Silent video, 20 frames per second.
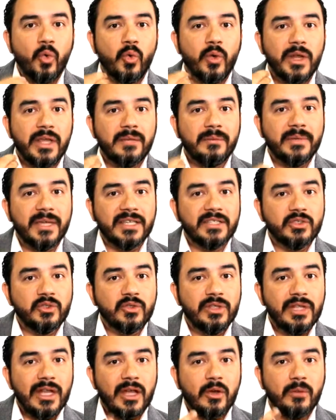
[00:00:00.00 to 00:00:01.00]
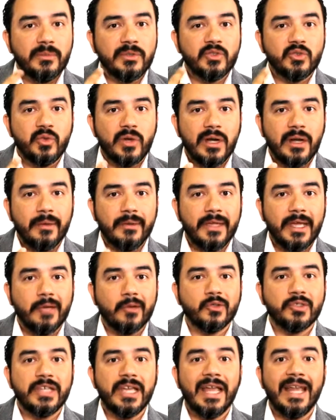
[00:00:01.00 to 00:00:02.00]
una desviación de la comisura labial,
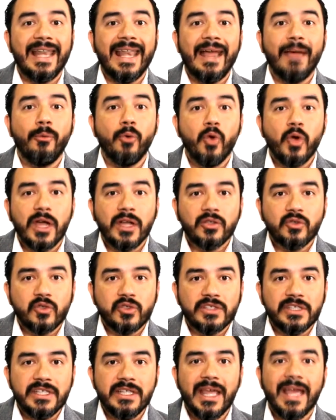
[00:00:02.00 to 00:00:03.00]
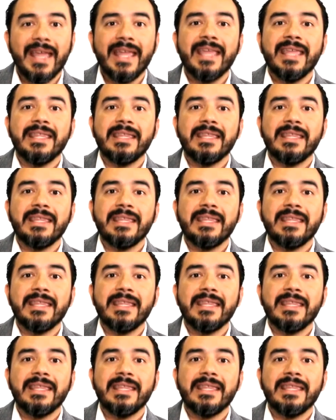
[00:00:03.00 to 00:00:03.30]
o sea, la boca torcida,